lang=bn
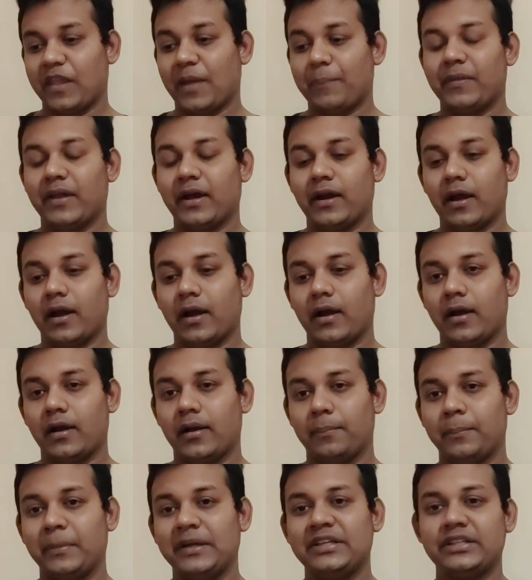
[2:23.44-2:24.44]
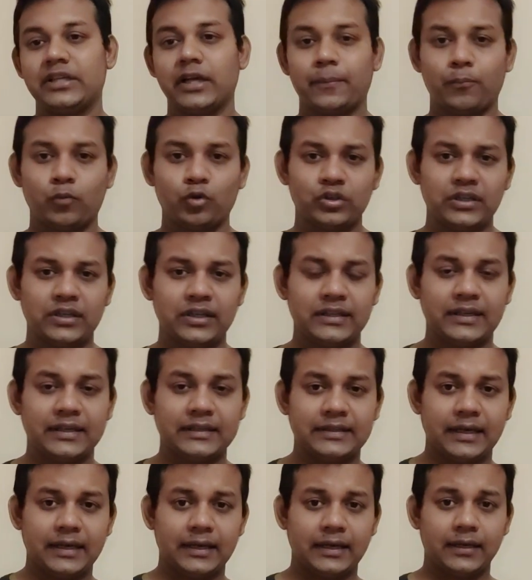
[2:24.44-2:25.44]
আপনার বিশ্বের প্রতিটি
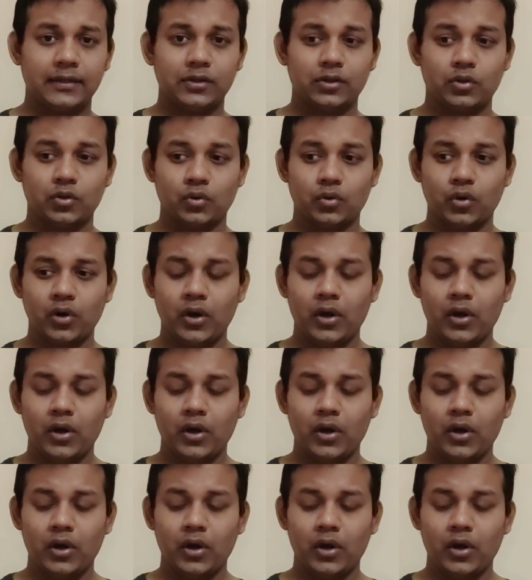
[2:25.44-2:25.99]
দেশেই কিন্তু